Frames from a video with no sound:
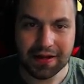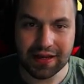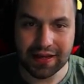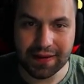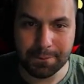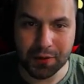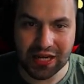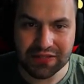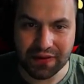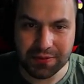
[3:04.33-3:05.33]
E,
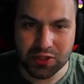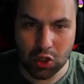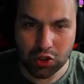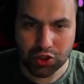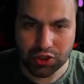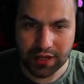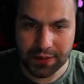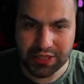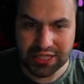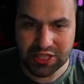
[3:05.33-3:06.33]
pokażę wam coś, jak
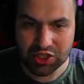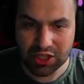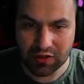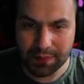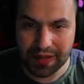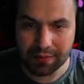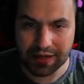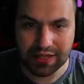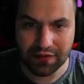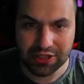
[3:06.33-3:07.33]
będzie strzelona
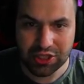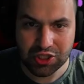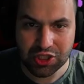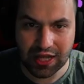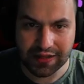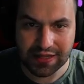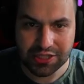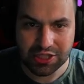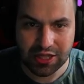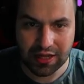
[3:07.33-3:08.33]
bramka. Nieważne czy dla
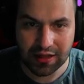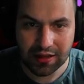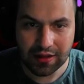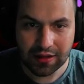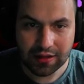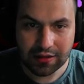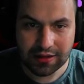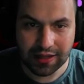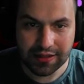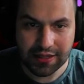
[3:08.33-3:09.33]
nas, czy dla,
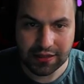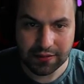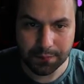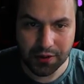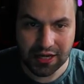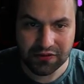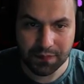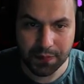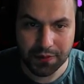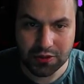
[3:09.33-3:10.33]
dla nich, pokażę
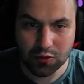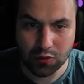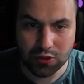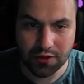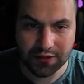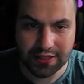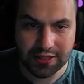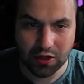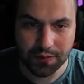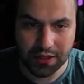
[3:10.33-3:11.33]
wam po prostu, co wtedy
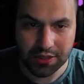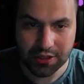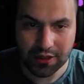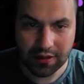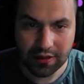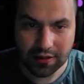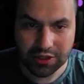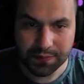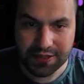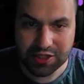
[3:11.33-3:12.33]
zrobić,
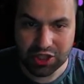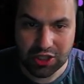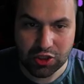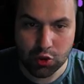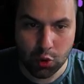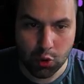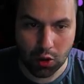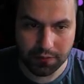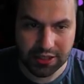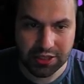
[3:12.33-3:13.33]
żeby strzelić
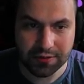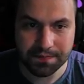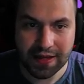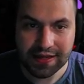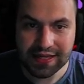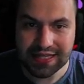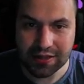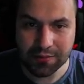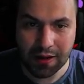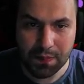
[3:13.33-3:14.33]
drugą. Znaczy, jest na
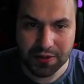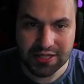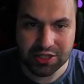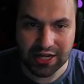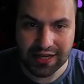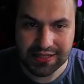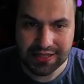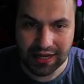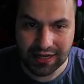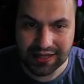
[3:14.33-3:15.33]
to mały procent
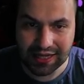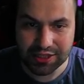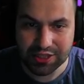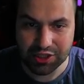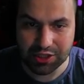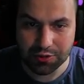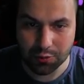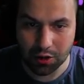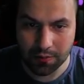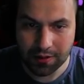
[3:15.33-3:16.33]
szans, ale da się strzelić
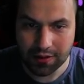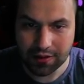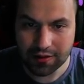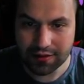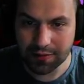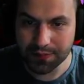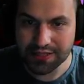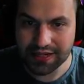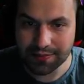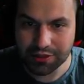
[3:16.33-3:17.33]
drugą. Dlatego
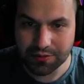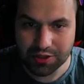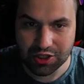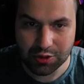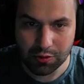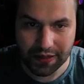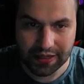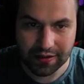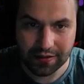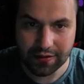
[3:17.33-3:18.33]
postarajmy się strzelić,
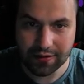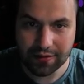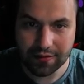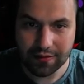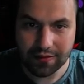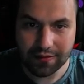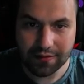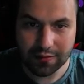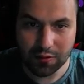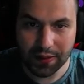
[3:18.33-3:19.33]
chłopaki.
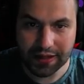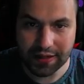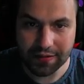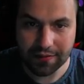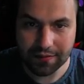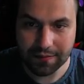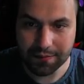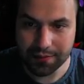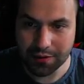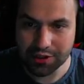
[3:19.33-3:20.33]
Chłopaki,
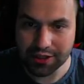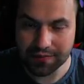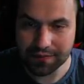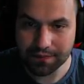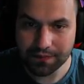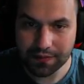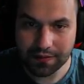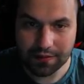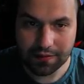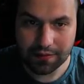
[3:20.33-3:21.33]
proszę.
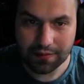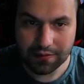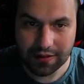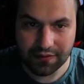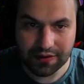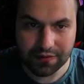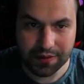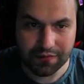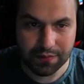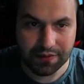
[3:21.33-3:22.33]
Dawaj,
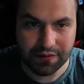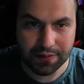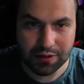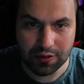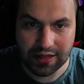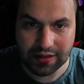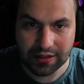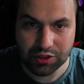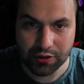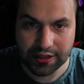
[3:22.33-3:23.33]
wybij, wybij, wybij. Tutaj na,
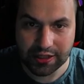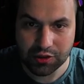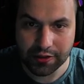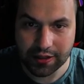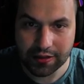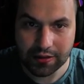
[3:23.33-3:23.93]
na środek, na środek.